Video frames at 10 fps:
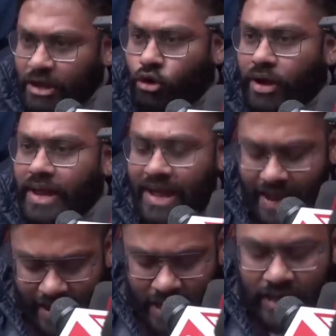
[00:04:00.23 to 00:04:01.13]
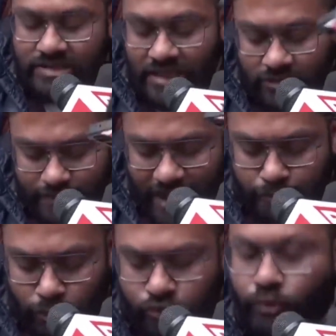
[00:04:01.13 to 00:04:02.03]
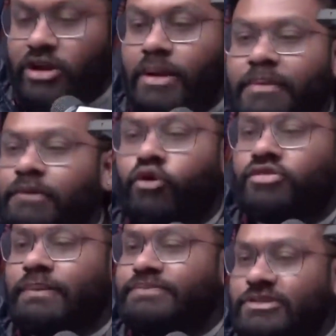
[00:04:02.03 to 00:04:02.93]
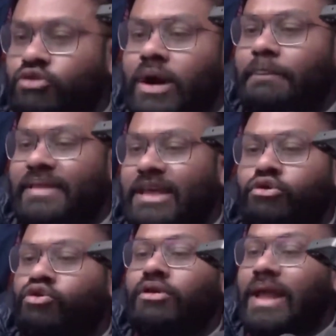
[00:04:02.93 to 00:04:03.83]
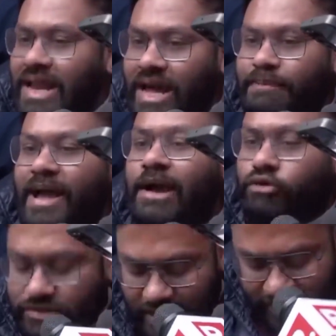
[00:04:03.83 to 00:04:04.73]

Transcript: भी हो गई है जिसमें पोस्टमार्टम में वो सब चीजों का पता उनको नहीं लग पाया कुछ